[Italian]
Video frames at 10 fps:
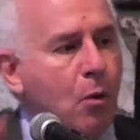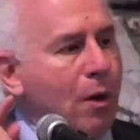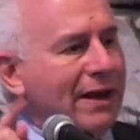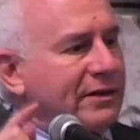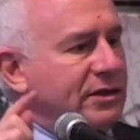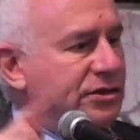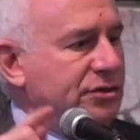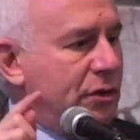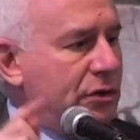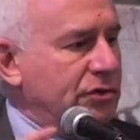quanti
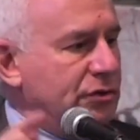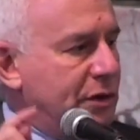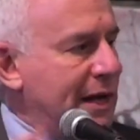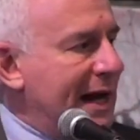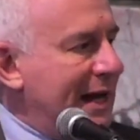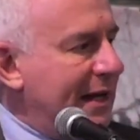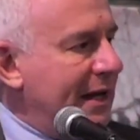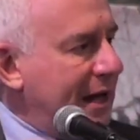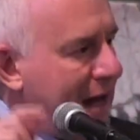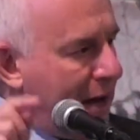sono i giornali
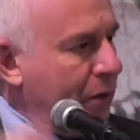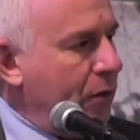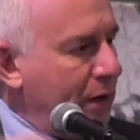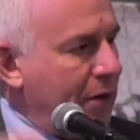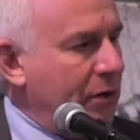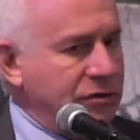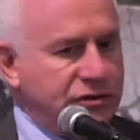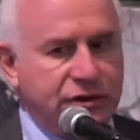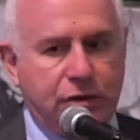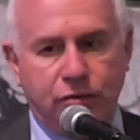che ancora
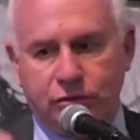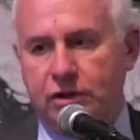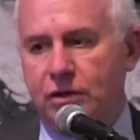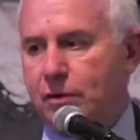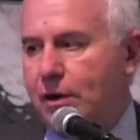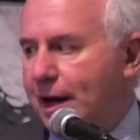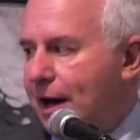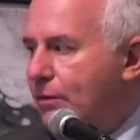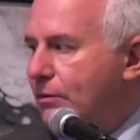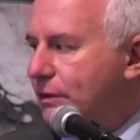oggi continuano a
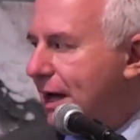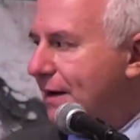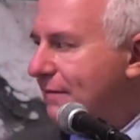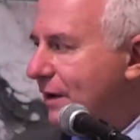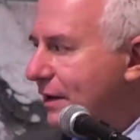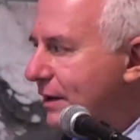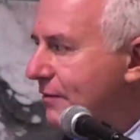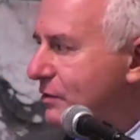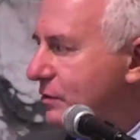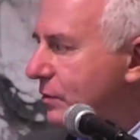raccontarvi alle
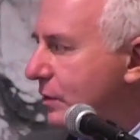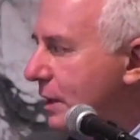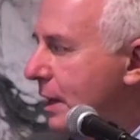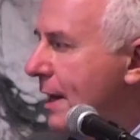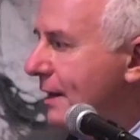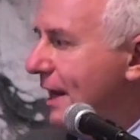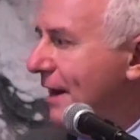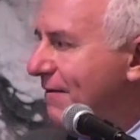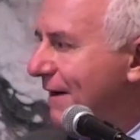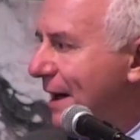televisioni
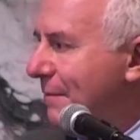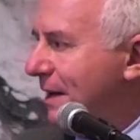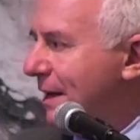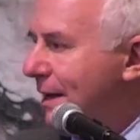della fame